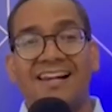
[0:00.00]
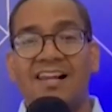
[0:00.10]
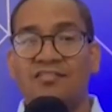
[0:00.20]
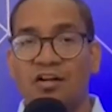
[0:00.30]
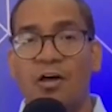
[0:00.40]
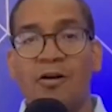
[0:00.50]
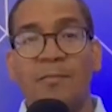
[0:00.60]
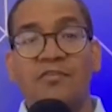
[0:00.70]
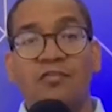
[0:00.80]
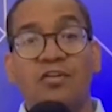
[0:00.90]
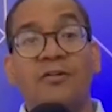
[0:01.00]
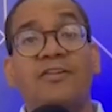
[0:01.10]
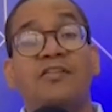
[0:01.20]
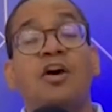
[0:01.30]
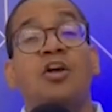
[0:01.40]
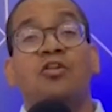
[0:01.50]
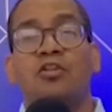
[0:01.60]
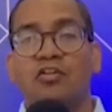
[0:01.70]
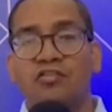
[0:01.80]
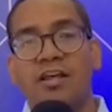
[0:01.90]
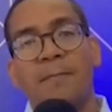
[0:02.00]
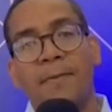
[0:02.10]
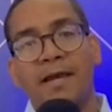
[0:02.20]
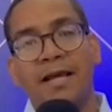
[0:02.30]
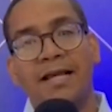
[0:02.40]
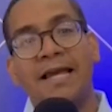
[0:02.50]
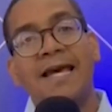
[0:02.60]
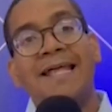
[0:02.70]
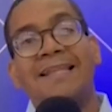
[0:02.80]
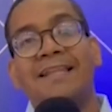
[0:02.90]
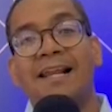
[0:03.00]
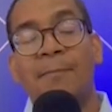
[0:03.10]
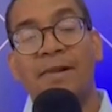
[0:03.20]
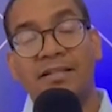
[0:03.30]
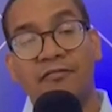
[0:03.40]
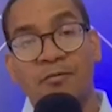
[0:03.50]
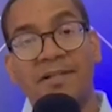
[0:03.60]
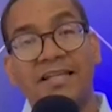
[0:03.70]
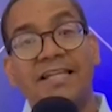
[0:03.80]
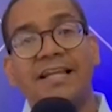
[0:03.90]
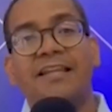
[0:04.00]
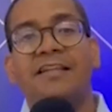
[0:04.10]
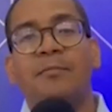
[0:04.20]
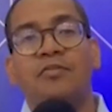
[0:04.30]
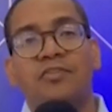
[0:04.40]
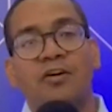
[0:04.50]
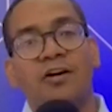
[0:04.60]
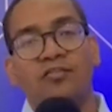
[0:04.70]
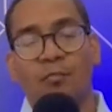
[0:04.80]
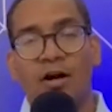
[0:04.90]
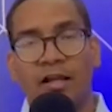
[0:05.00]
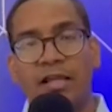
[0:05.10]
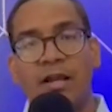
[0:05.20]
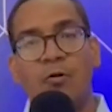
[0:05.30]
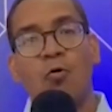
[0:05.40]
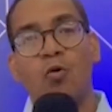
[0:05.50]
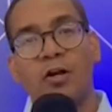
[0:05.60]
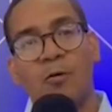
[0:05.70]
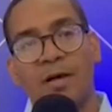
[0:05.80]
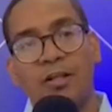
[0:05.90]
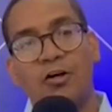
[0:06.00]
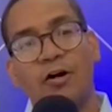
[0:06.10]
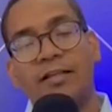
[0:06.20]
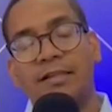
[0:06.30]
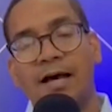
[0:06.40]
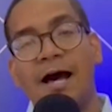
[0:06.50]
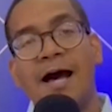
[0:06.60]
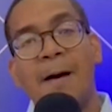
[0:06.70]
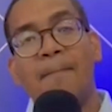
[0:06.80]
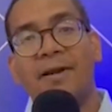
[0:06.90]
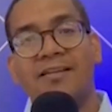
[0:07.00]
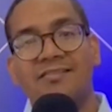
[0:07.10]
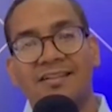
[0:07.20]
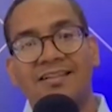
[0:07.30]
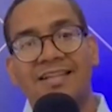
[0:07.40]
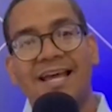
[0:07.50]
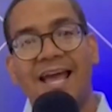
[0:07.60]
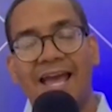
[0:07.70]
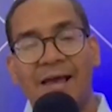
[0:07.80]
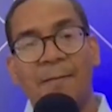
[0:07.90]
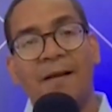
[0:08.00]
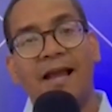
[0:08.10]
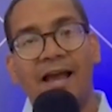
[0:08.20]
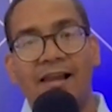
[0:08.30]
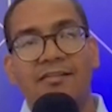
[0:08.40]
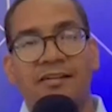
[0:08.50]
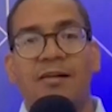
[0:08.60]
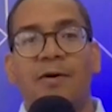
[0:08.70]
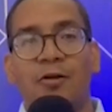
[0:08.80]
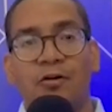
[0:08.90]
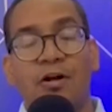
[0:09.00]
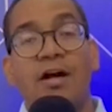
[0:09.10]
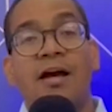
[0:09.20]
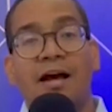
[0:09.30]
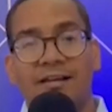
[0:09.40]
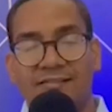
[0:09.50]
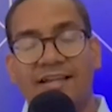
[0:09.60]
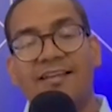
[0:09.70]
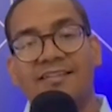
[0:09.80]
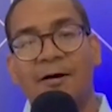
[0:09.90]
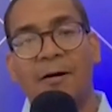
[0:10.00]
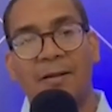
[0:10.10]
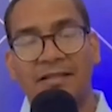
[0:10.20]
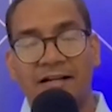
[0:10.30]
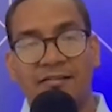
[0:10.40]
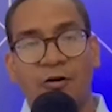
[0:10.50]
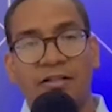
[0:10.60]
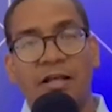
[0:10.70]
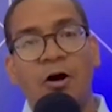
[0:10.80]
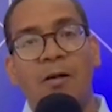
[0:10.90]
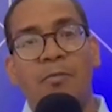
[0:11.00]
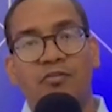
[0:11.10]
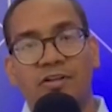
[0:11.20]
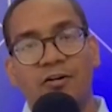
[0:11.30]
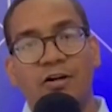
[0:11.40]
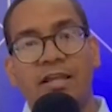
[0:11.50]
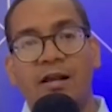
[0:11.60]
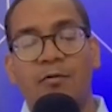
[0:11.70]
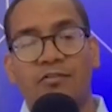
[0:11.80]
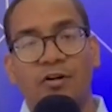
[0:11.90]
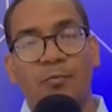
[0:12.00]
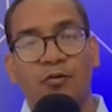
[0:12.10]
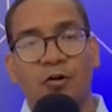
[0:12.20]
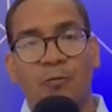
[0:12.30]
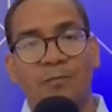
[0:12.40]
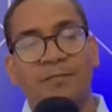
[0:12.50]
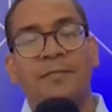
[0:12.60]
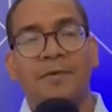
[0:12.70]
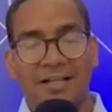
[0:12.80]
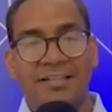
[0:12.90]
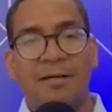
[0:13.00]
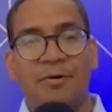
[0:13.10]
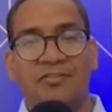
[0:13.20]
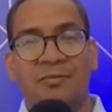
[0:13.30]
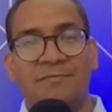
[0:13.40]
Relacionado al Miss Universe. No se despeguen de las plataformas digitales del vocero, que somos aquí el único medio que está presente en El Salvador. Así que ya saben, manténganse conectados al vocero y al vocero.com. Hasta la próxima.